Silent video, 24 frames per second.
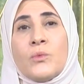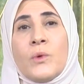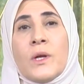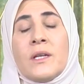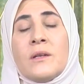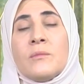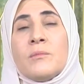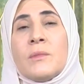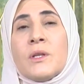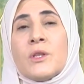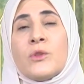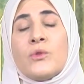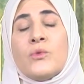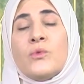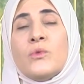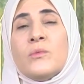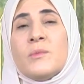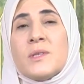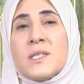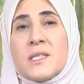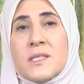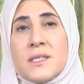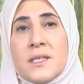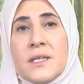
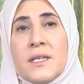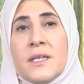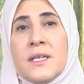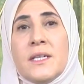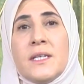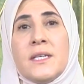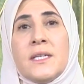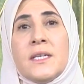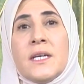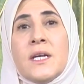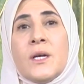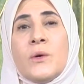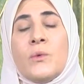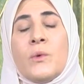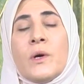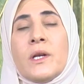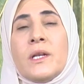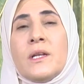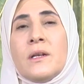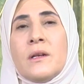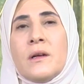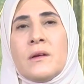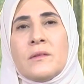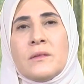وللمنظومة الصحية
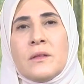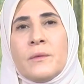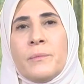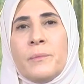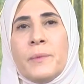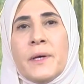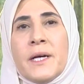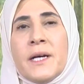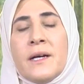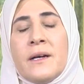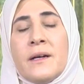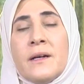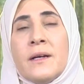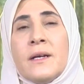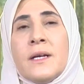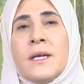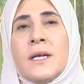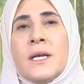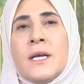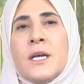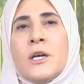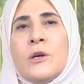وللأطباء